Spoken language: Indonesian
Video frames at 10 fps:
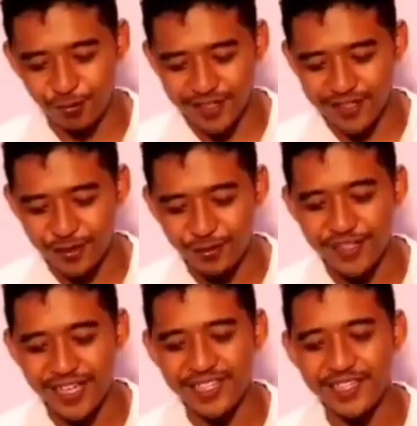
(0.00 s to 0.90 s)
diturunkan di
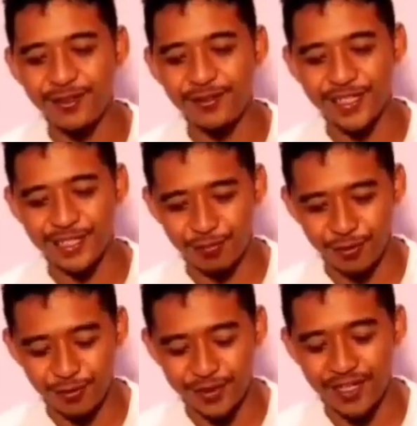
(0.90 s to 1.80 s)
dunia ini itu ya
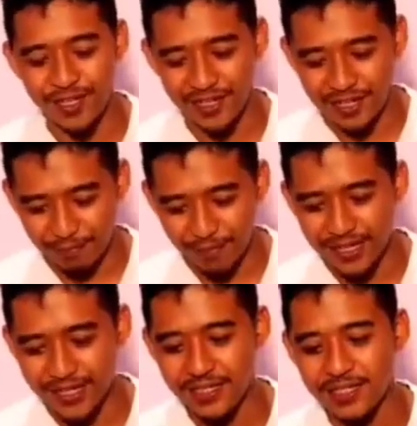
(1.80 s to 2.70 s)
sebetulnya adalah
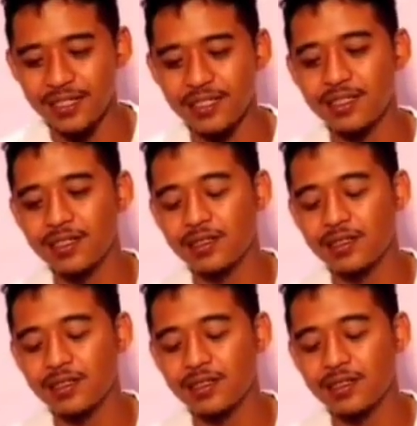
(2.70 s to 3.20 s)
kembali ke